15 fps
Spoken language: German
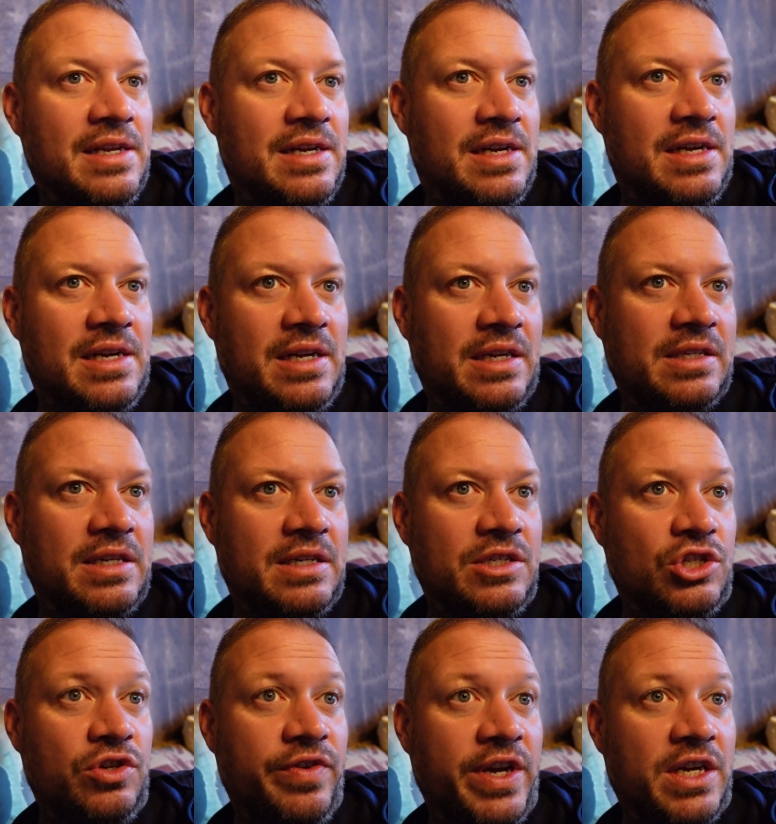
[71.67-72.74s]
Ah, ist halt ein
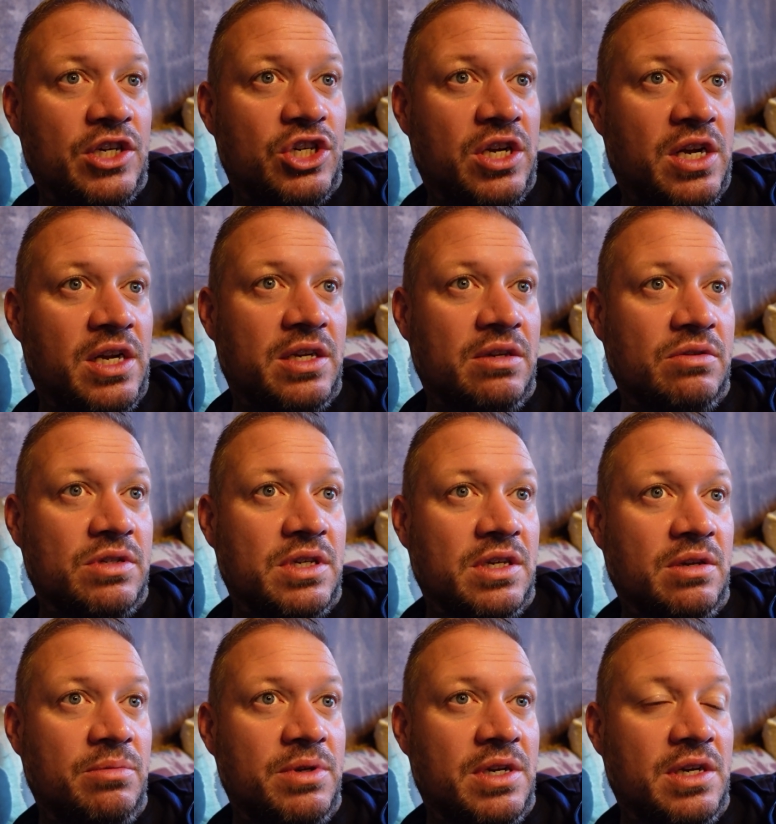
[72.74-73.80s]
schwerer Schaden aus der
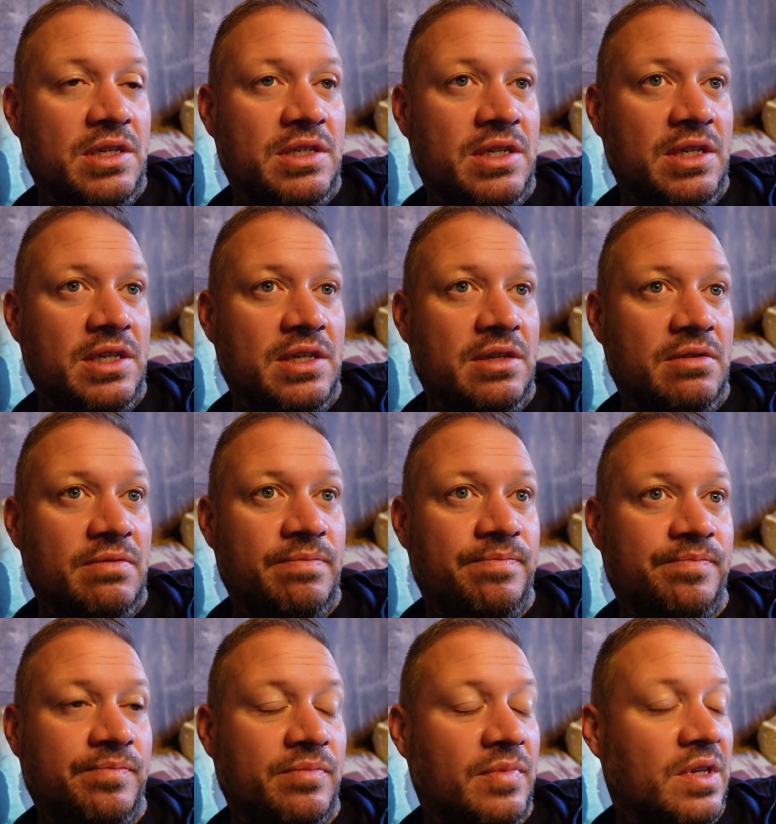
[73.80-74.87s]
Kriminalität, ne?
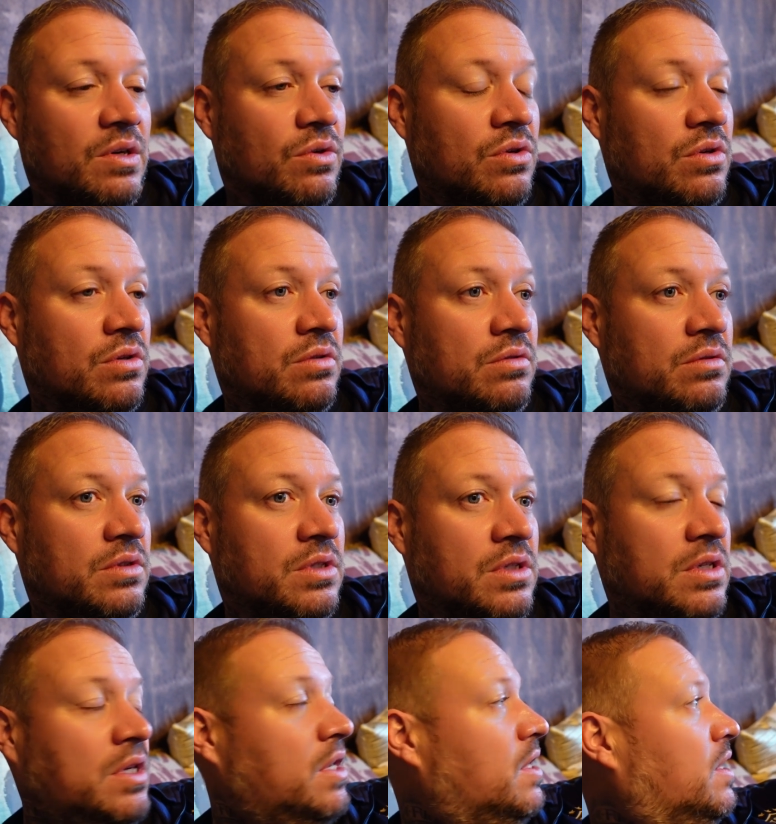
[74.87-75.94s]
Und
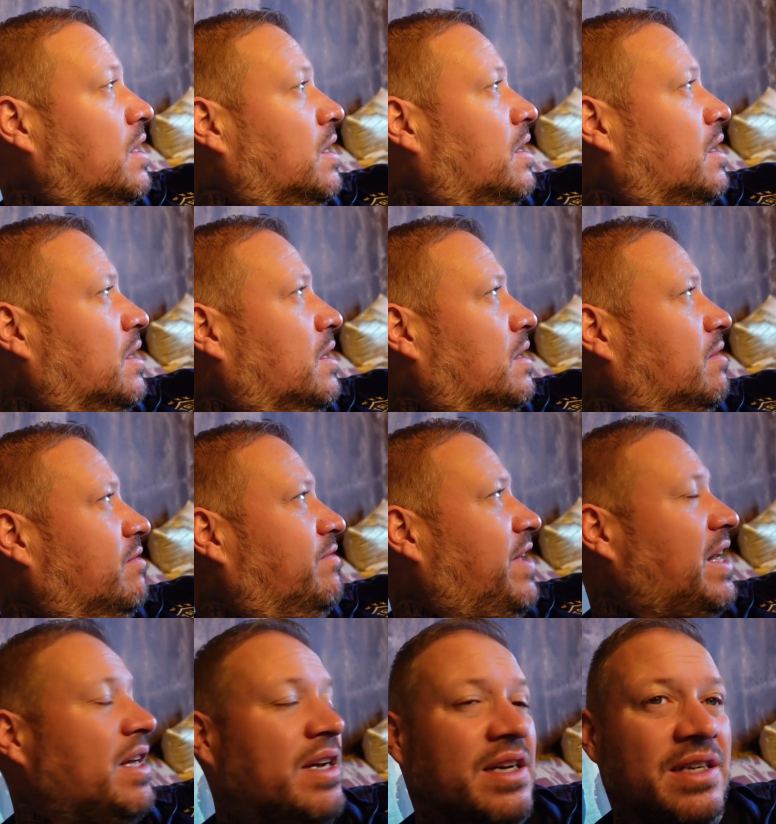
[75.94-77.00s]

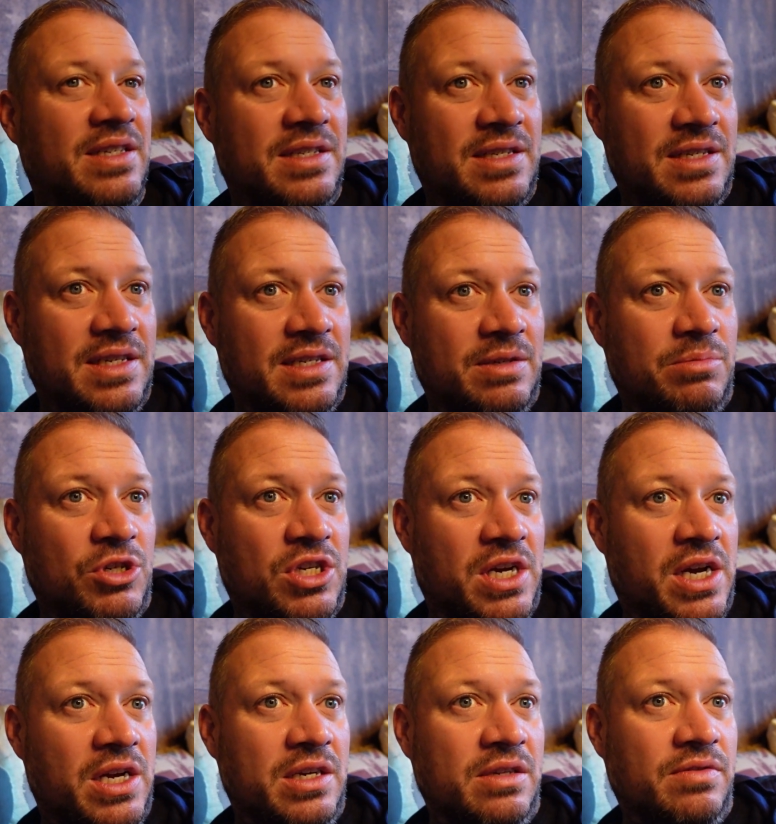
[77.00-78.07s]
Wetter ist sehr, sehr
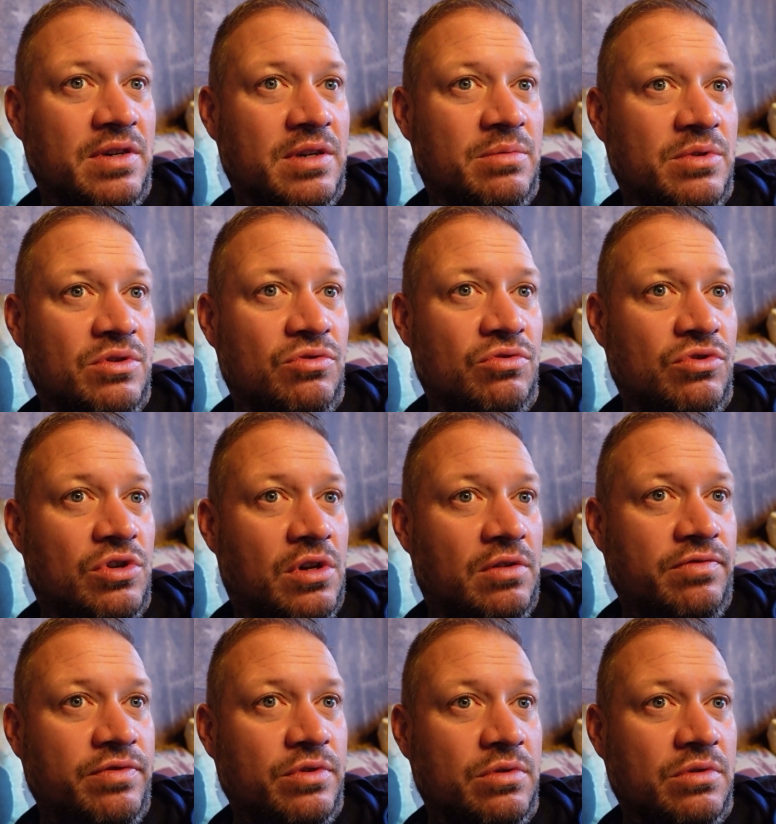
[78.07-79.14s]
bescheiden. Ich werde mit
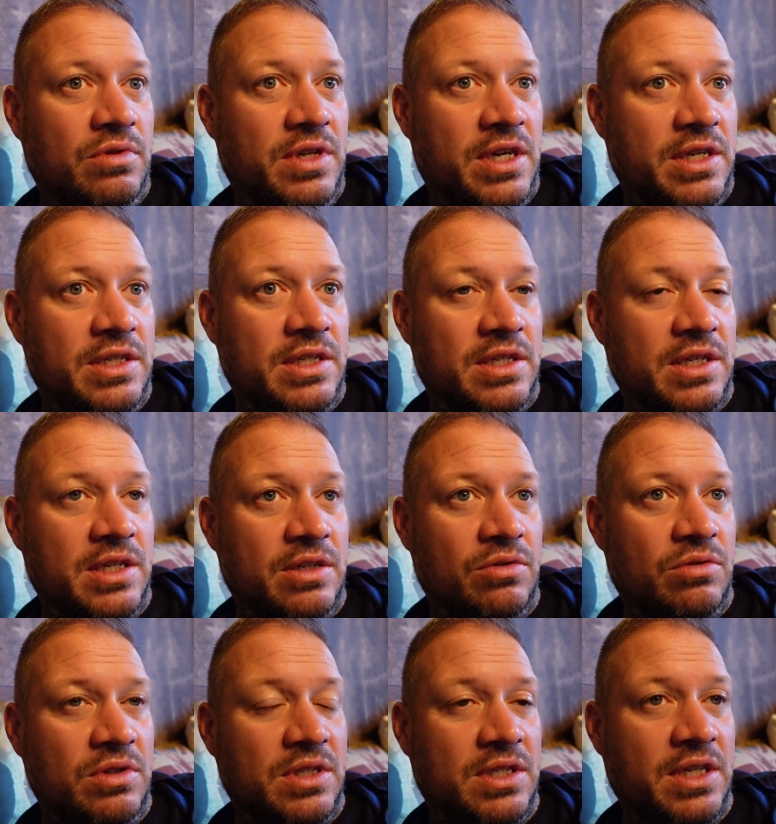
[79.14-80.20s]
Rudolfo und Heidi nachher eine
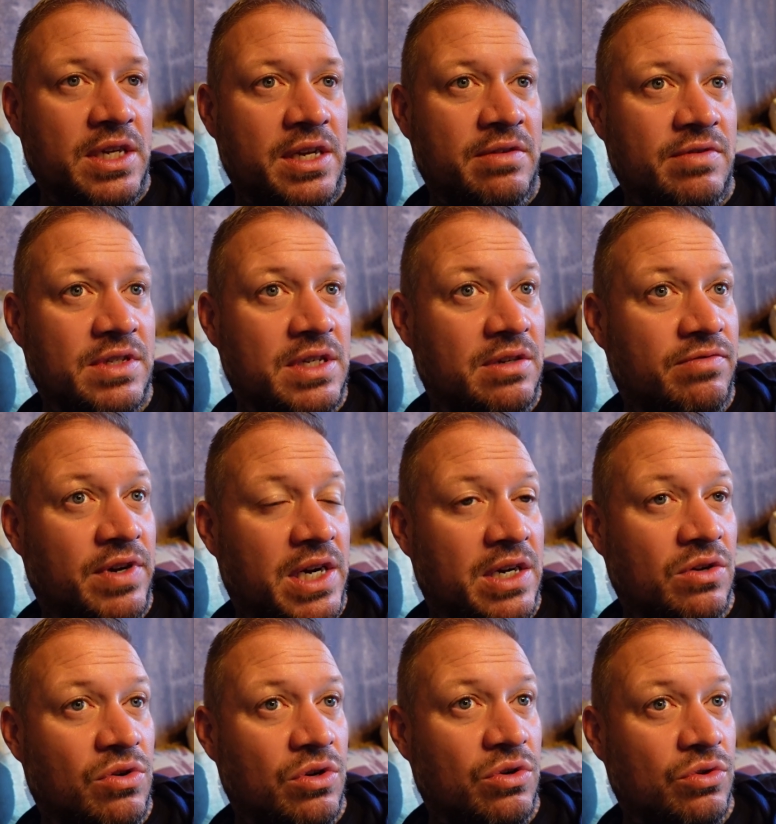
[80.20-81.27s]
Runde drehen. Was liegt
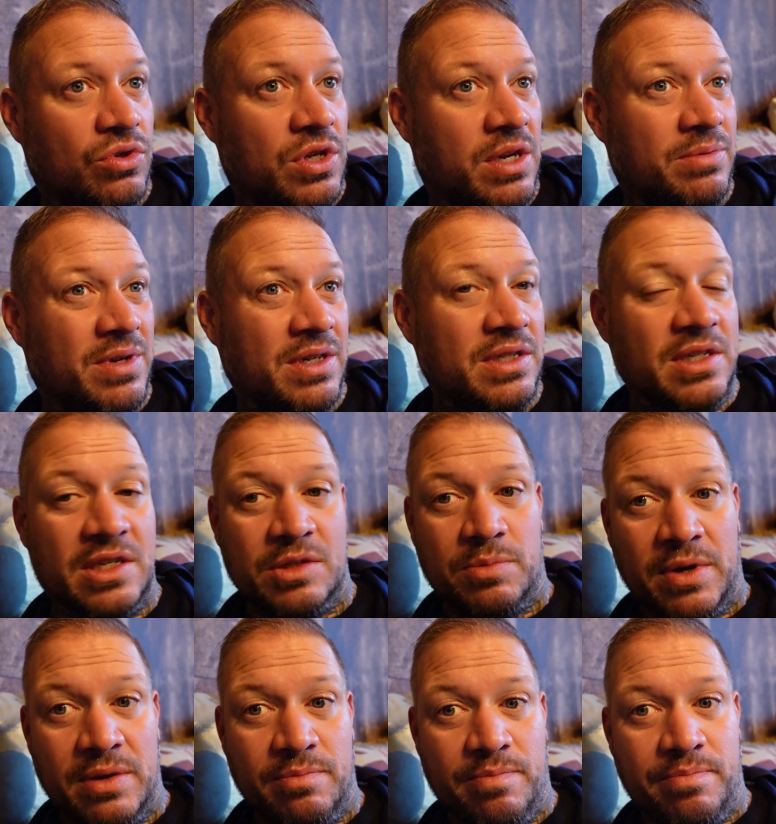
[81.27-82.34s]
Freitag heute noch so an? Marisa ist
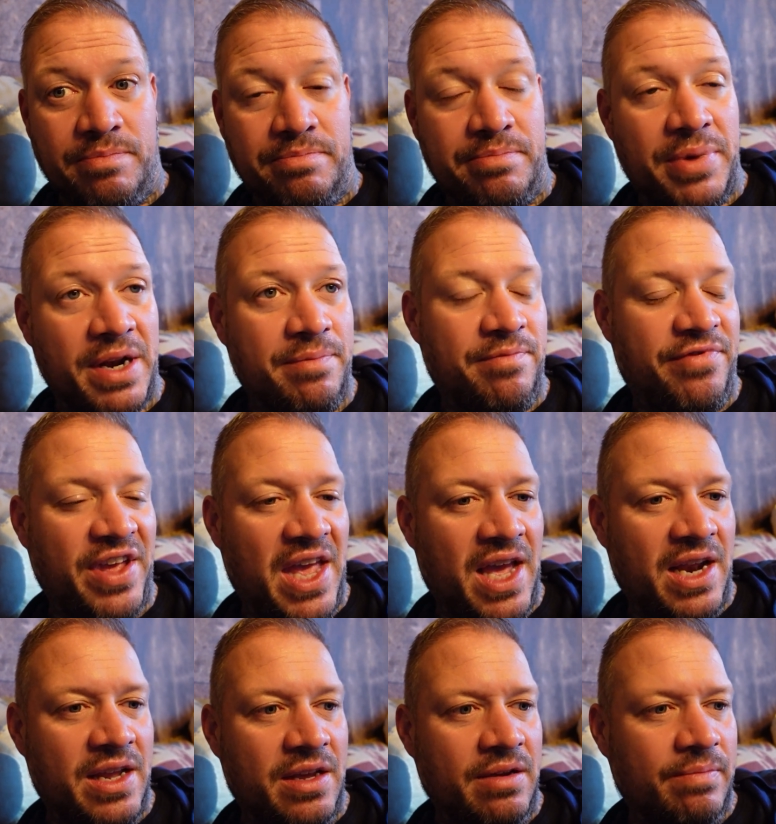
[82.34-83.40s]
bei, dem, bei der
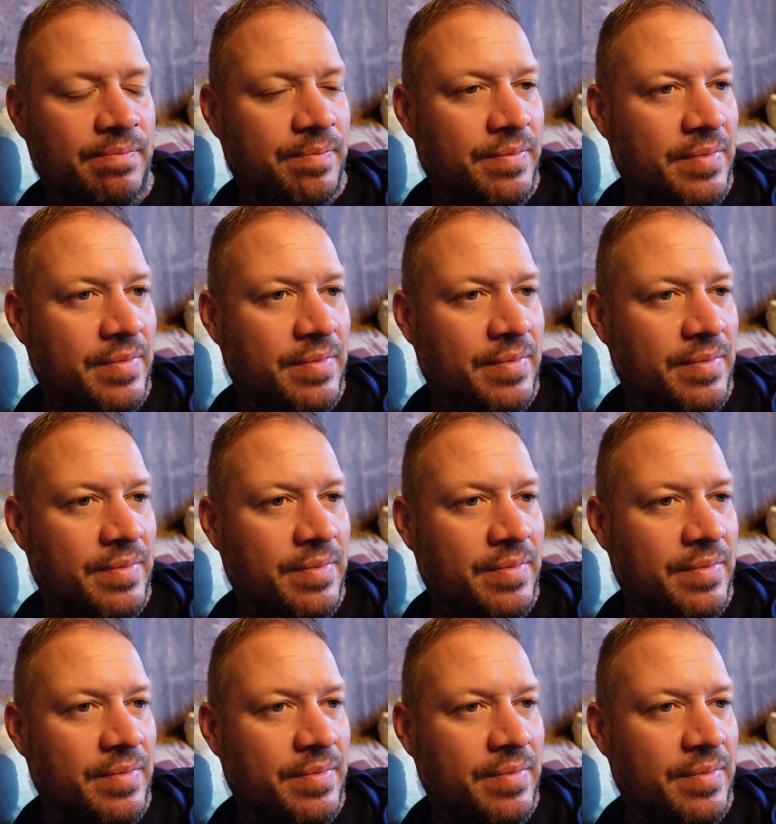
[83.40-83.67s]
Pferde.